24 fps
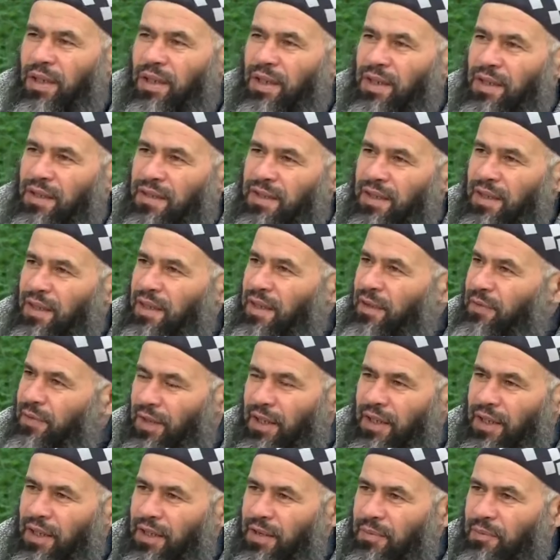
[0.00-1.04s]
والإحسان في
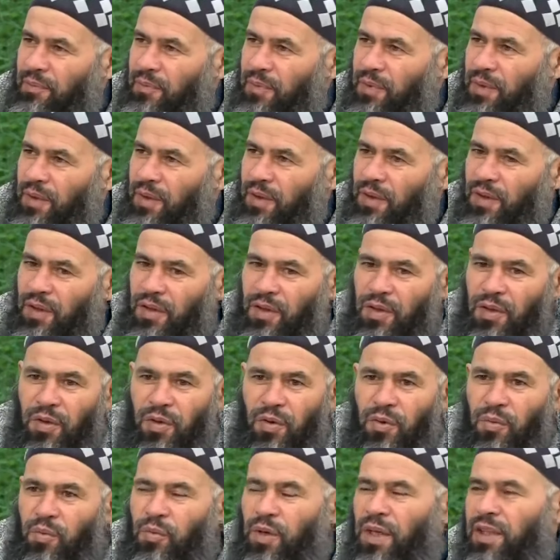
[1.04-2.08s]
الغريب
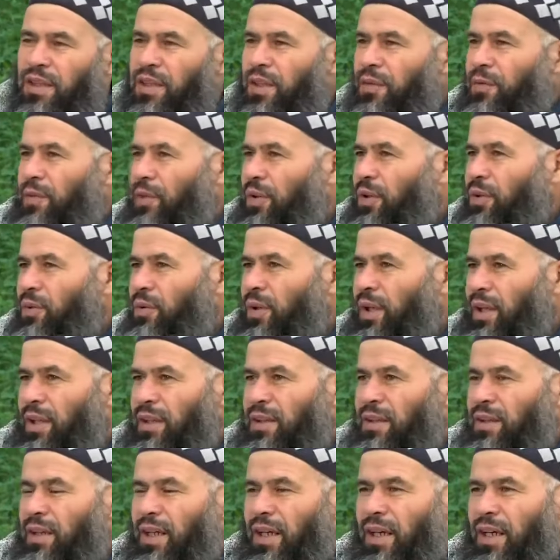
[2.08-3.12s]
وتفقدها
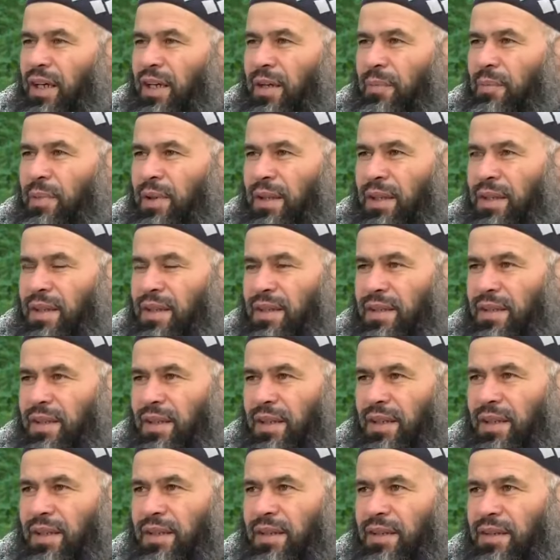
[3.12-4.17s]
عند أقرب الناس
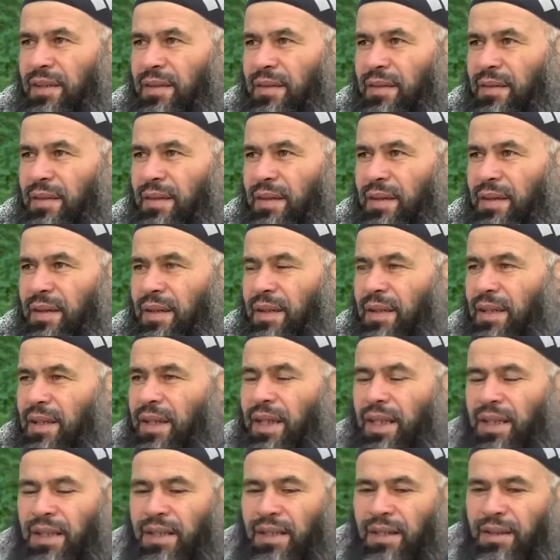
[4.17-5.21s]
إليك
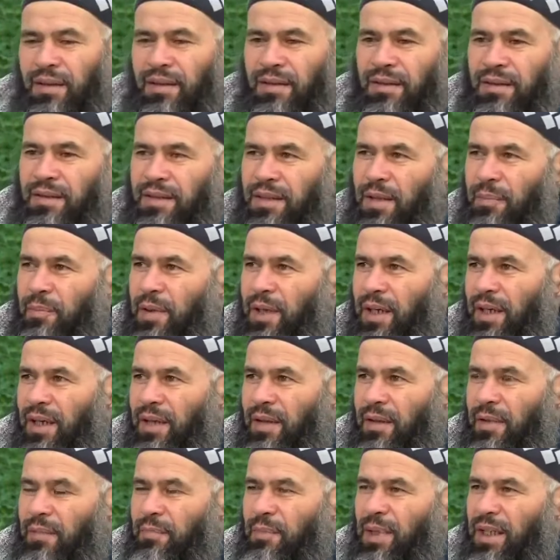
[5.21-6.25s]
لكن
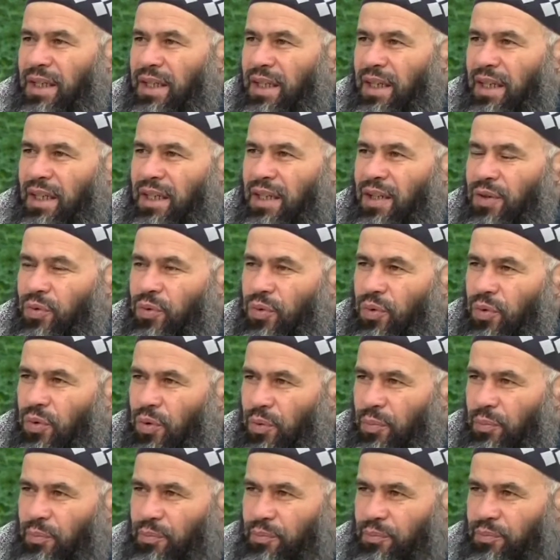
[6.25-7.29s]
تبقى مكانة
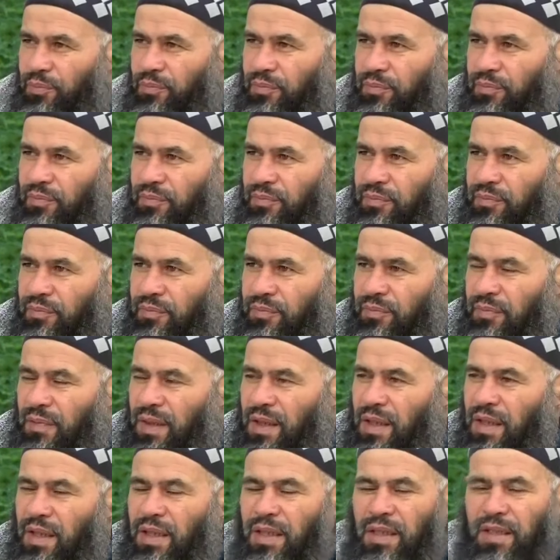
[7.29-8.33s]
الأم
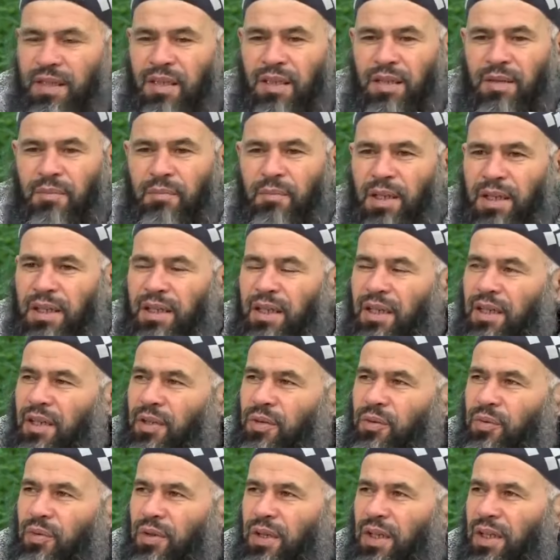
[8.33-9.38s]

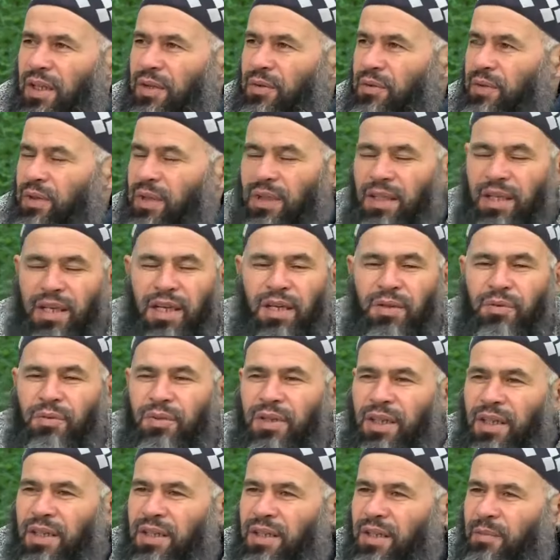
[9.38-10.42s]
مكانة لا لا
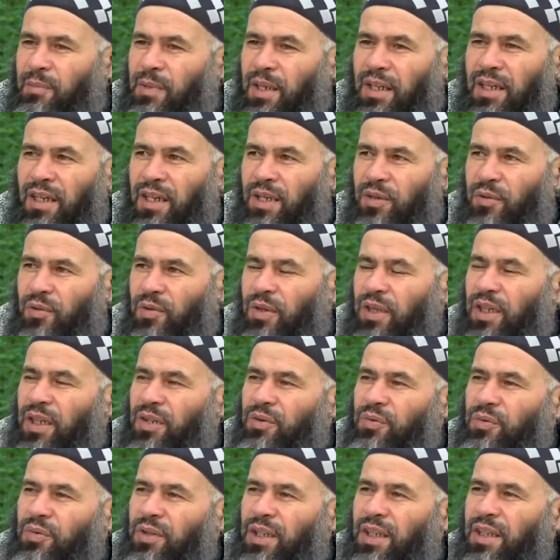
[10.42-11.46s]
يدانيها مكانة لا
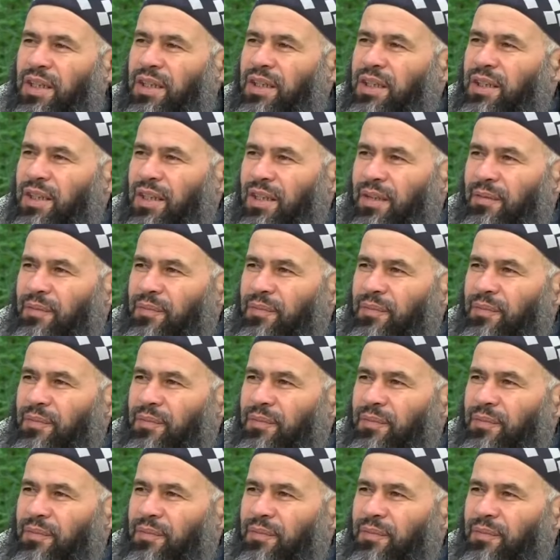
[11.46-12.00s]
تدانيها